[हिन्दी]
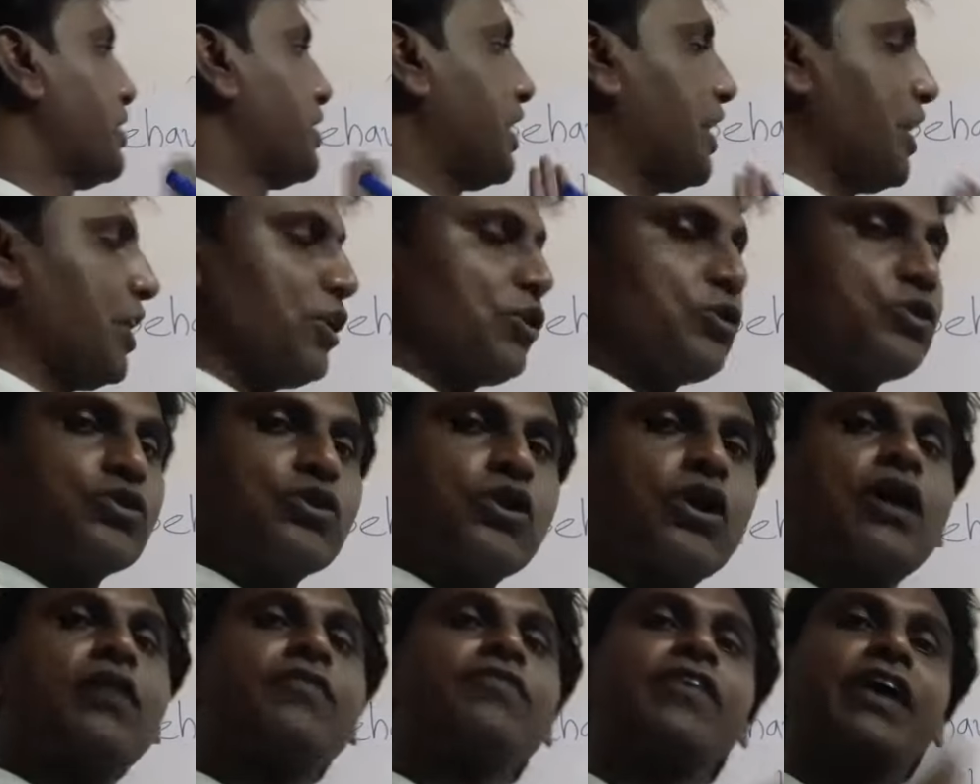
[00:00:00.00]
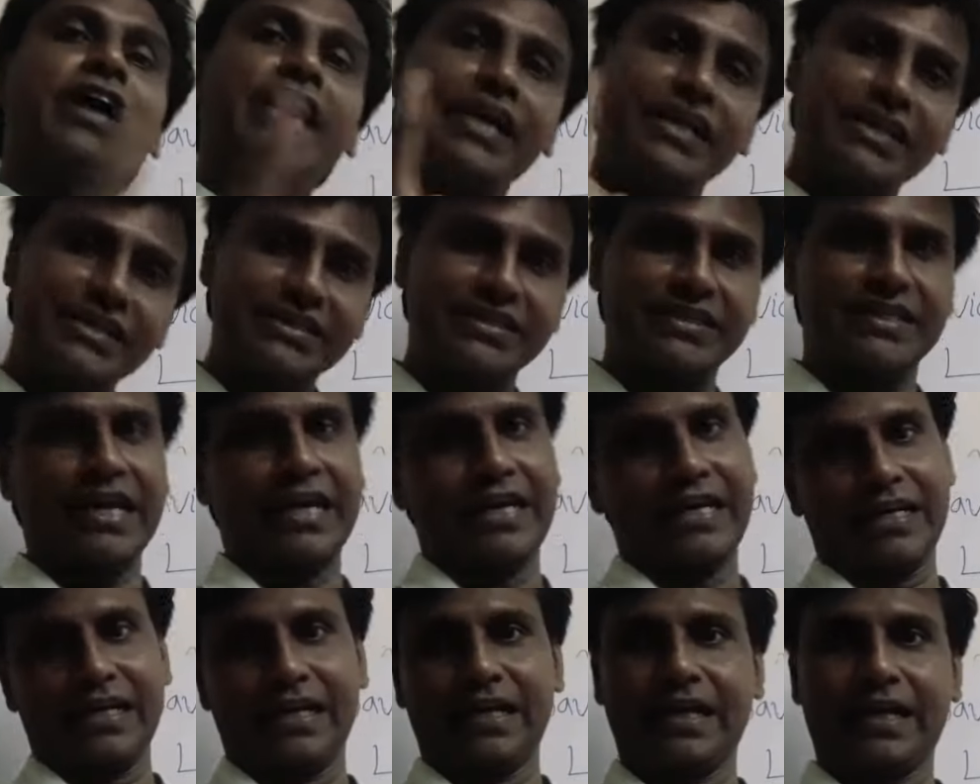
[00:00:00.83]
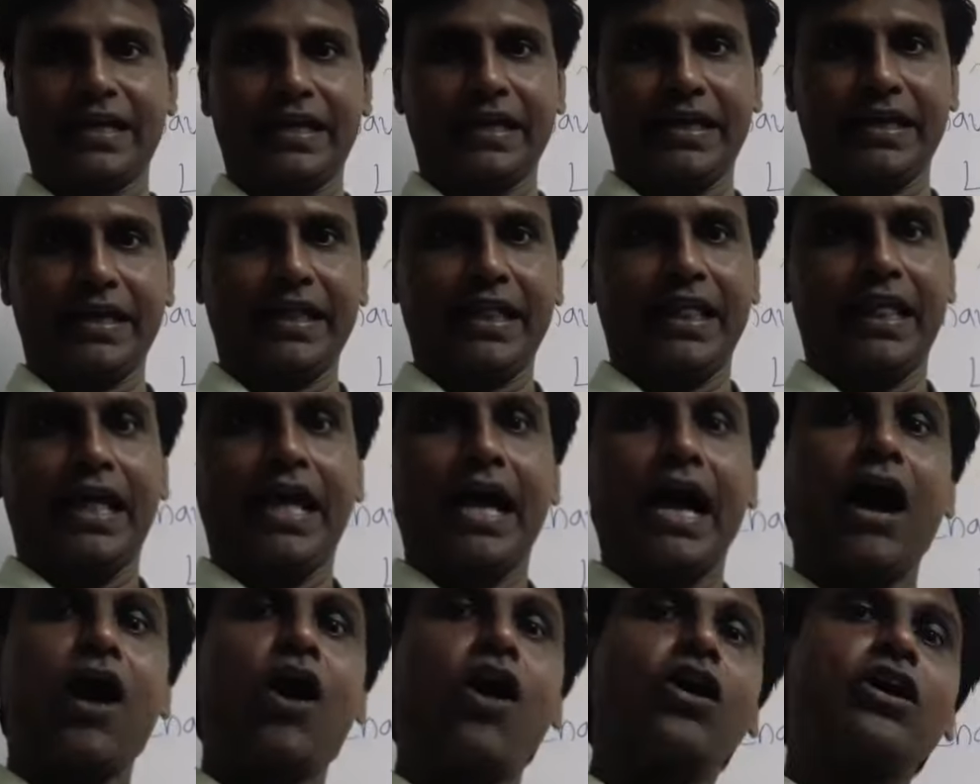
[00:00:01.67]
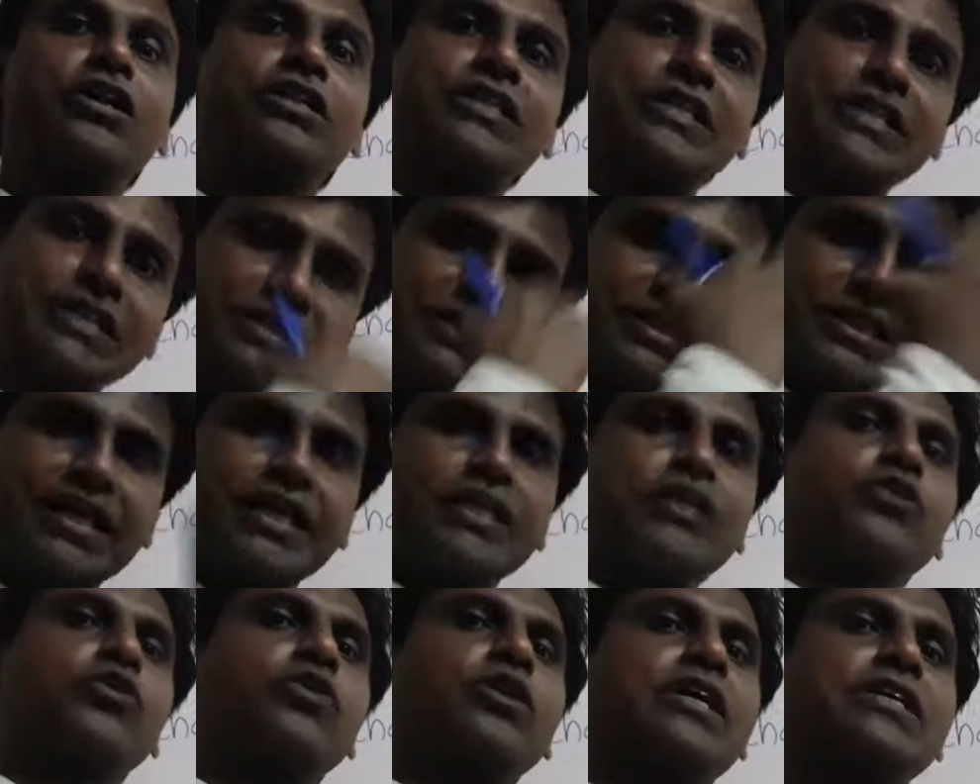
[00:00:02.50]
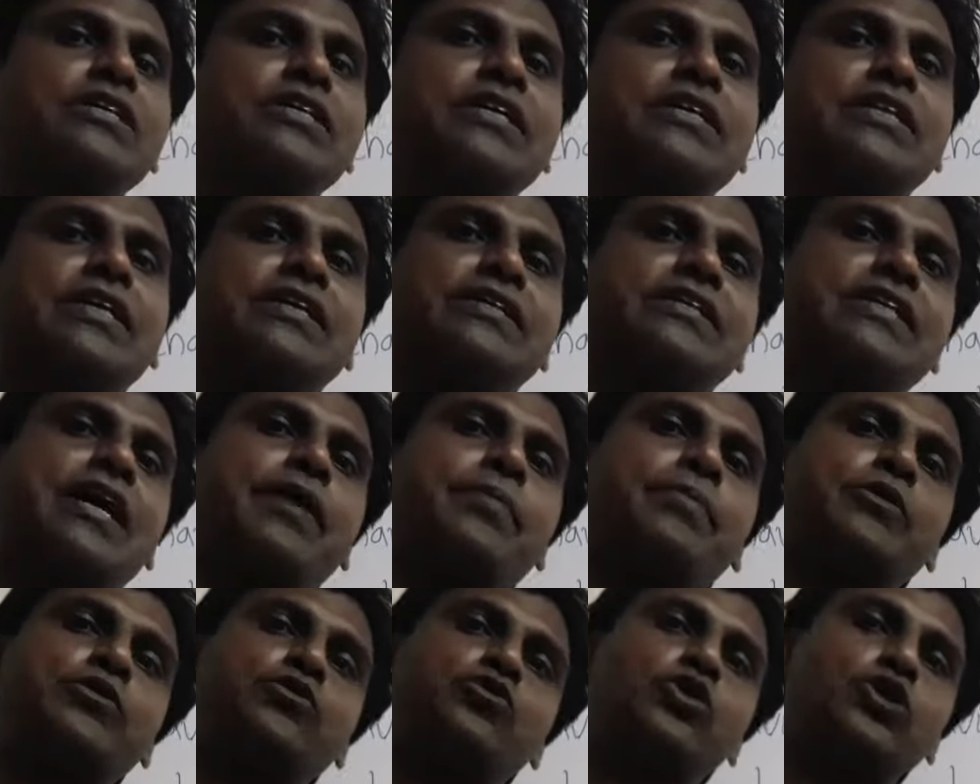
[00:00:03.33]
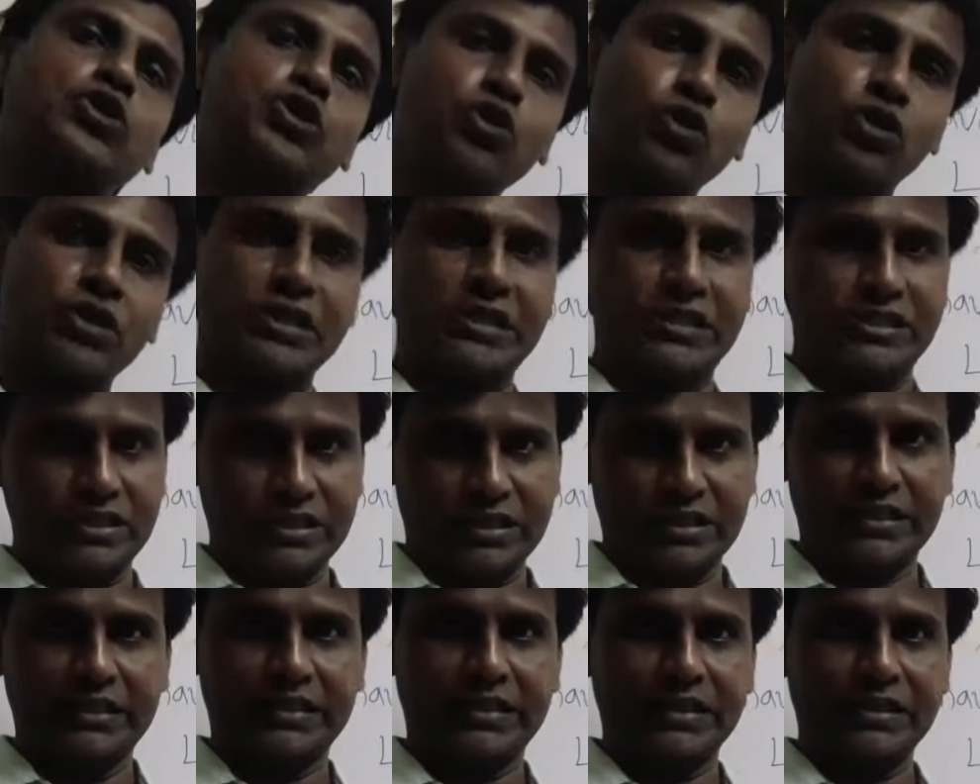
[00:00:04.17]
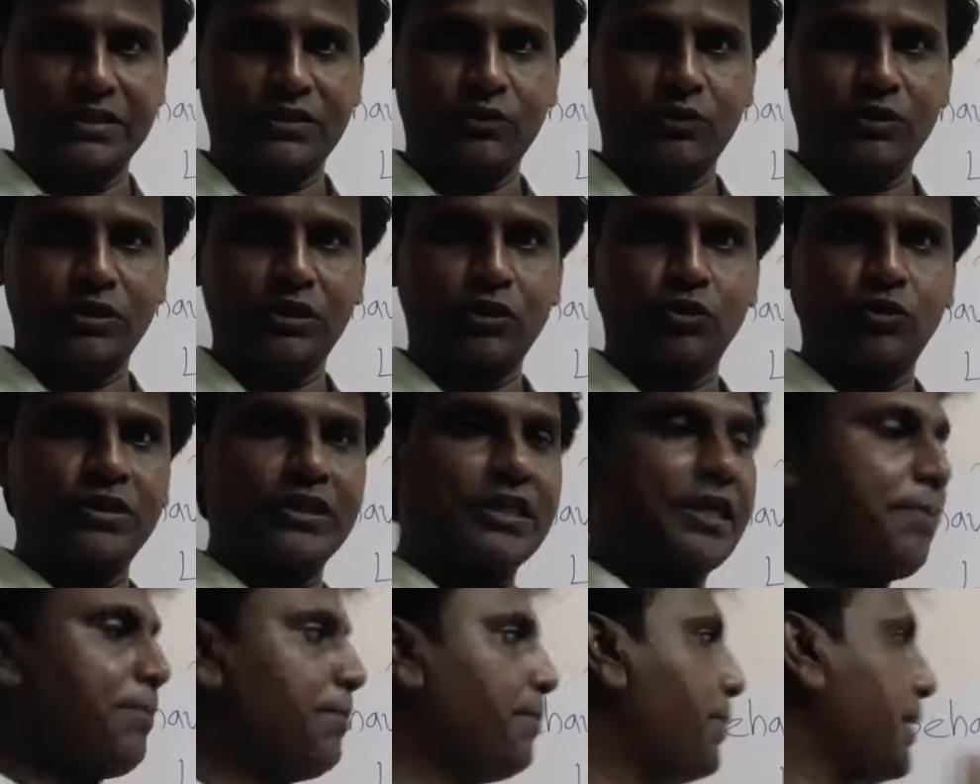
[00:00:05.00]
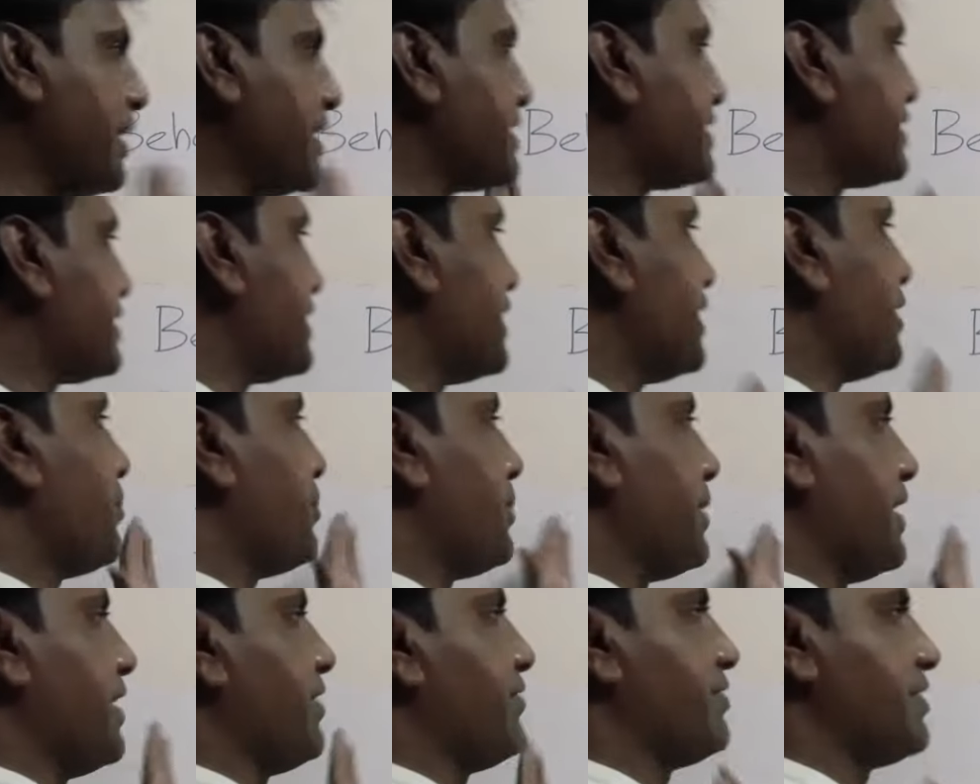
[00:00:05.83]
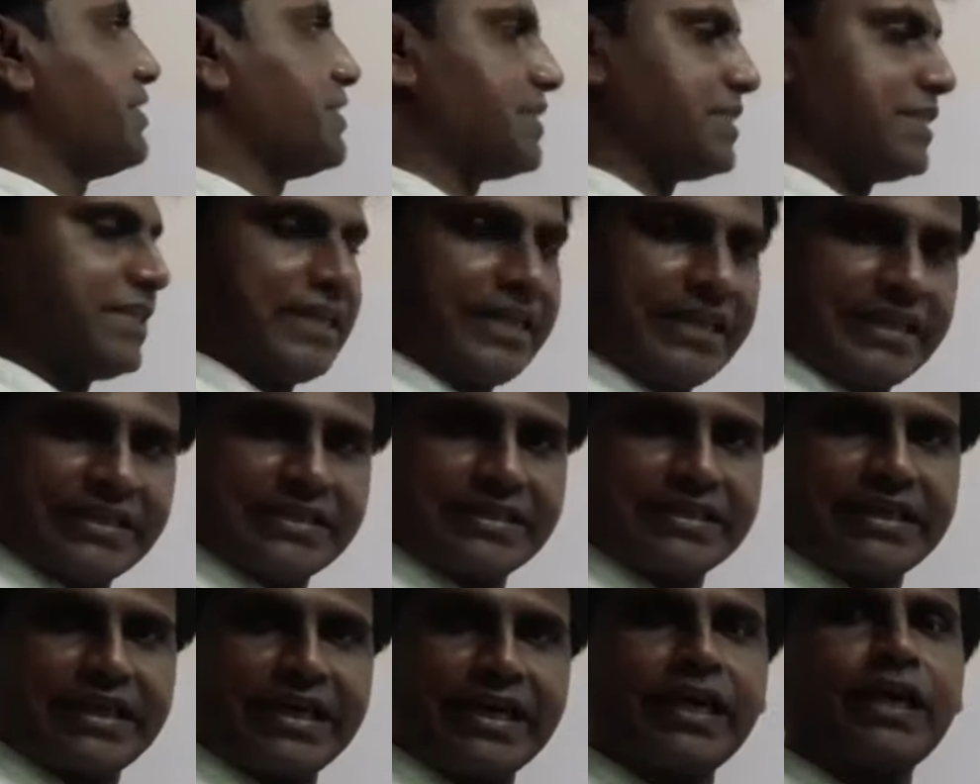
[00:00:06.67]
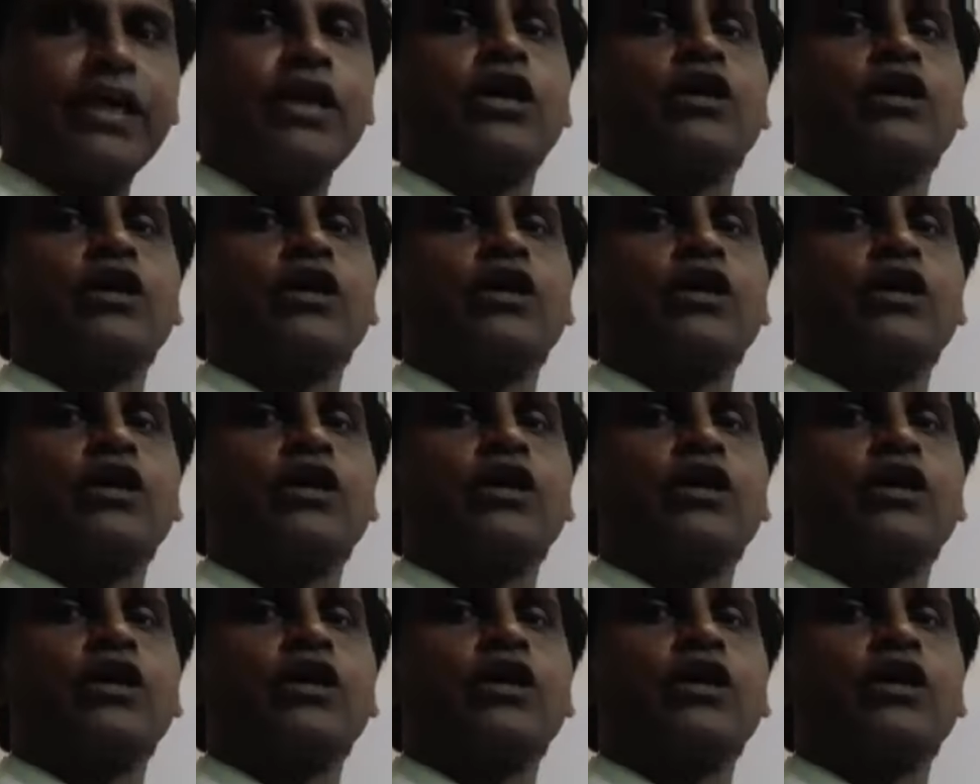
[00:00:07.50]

थियोरीज ऑफ इनसाइट लर्निंग और तीसरा दौर आ जाता है जहां पे सोशो कल्चरल थेरीज होती तो ये बेसिक बिहेवियर थेरीज है